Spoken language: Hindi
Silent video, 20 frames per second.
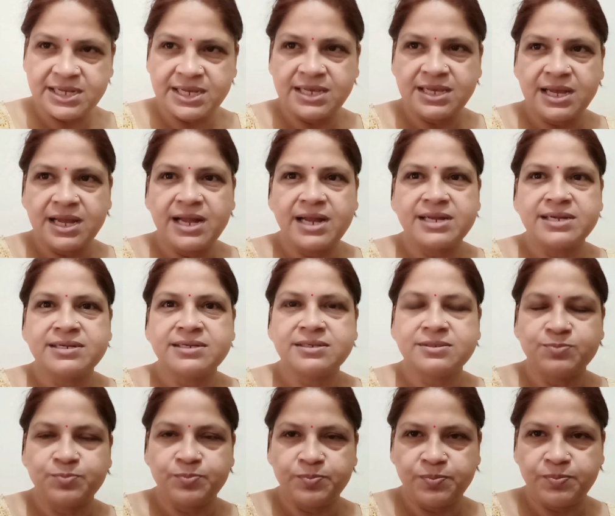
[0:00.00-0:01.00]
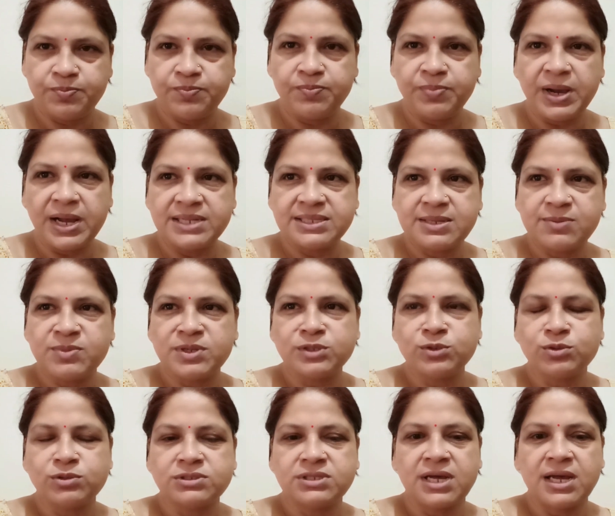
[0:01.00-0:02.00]
एंड फायदेमंद
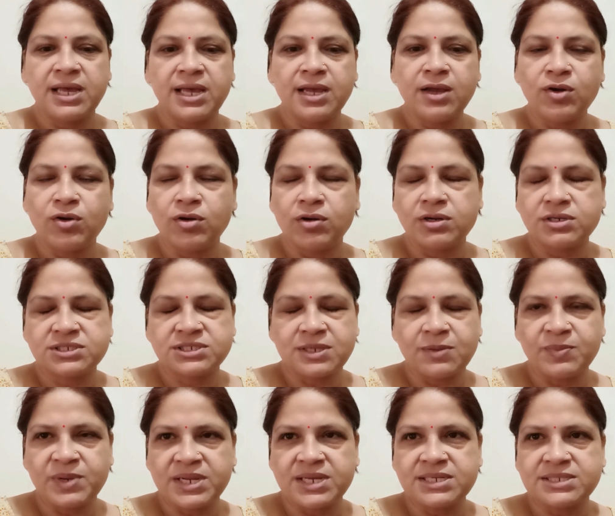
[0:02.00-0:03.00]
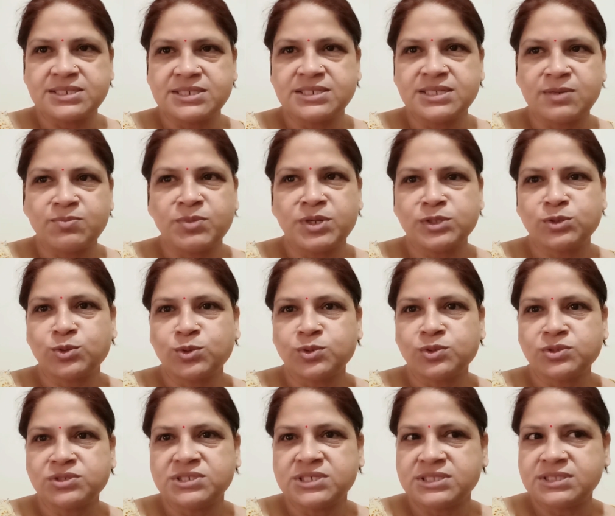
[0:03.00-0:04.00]
होता है और समर के सीज़न में तो
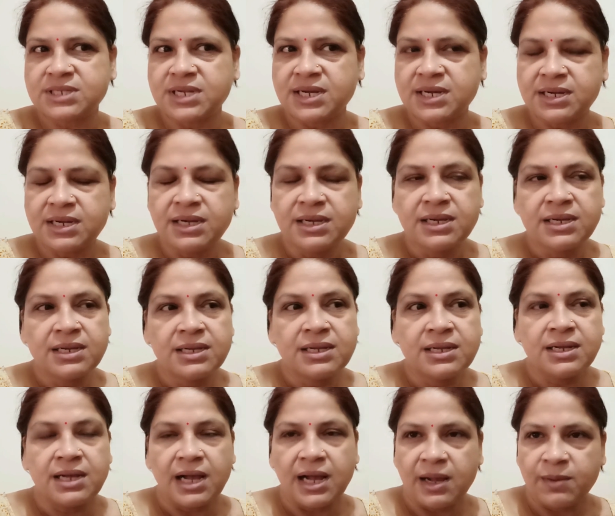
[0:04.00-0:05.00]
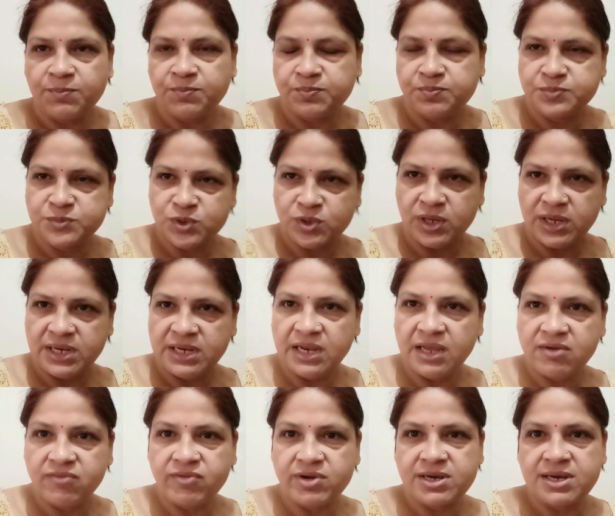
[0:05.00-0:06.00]
जितना आप जो है
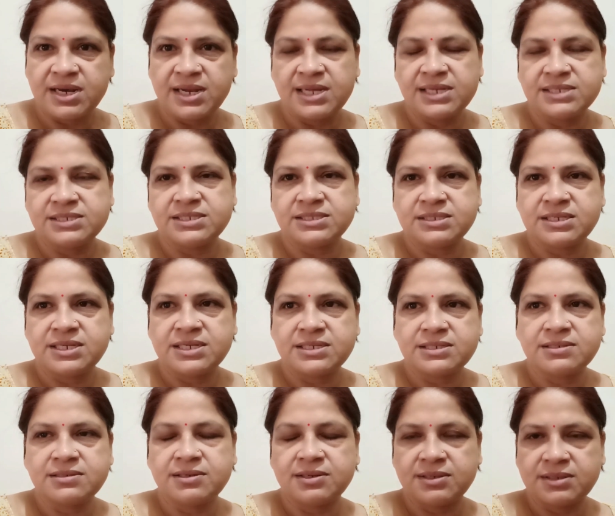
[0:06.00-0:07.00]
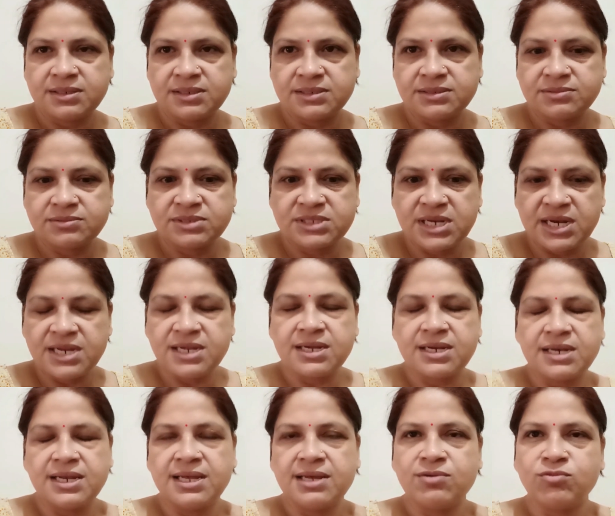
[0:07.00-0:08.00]
लिक्विड लें जितने ड्रिंक
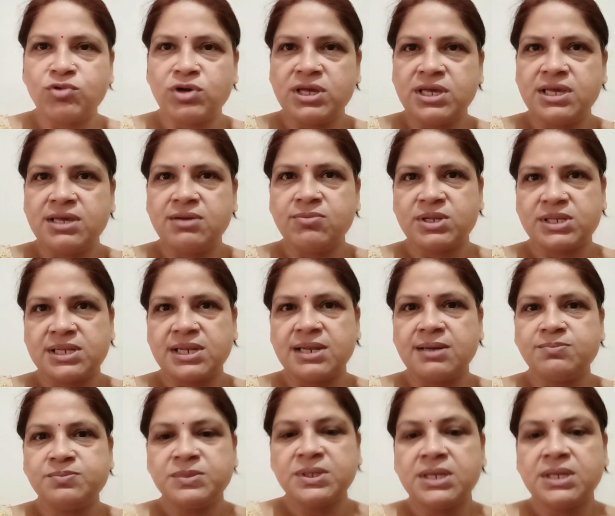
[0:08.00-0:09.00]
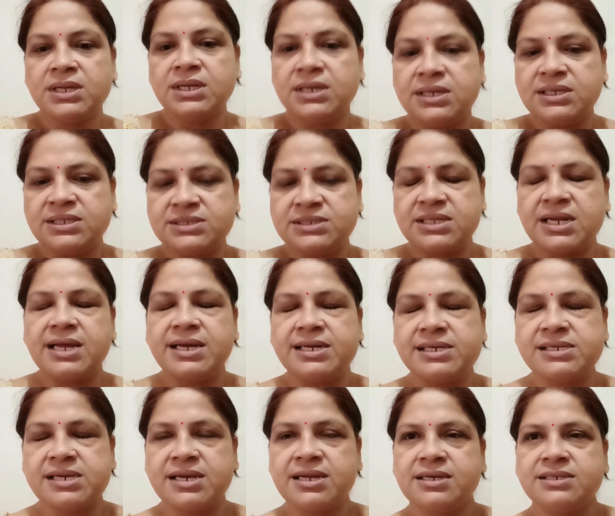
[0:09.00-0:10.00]
लें वही मतलब इस तरह के
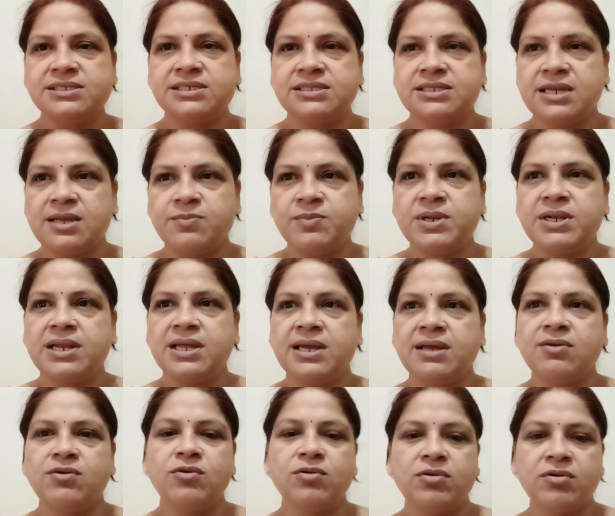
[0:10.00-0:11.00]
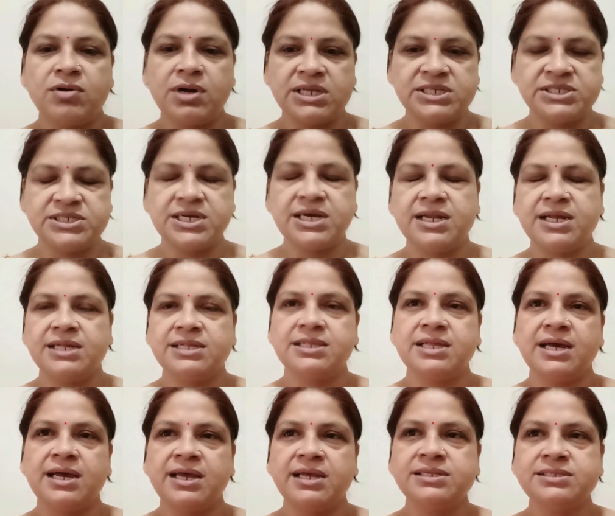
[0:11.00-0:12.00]
ड्रिंक जितने भी लें वो अच्छा रहता
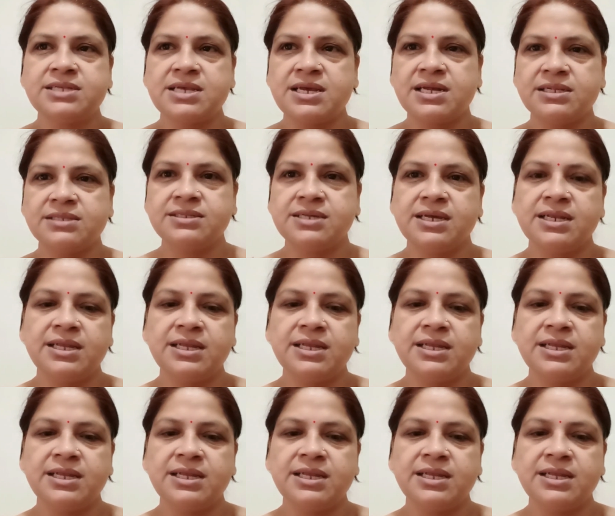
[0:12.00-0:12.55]
है सेहत के लिए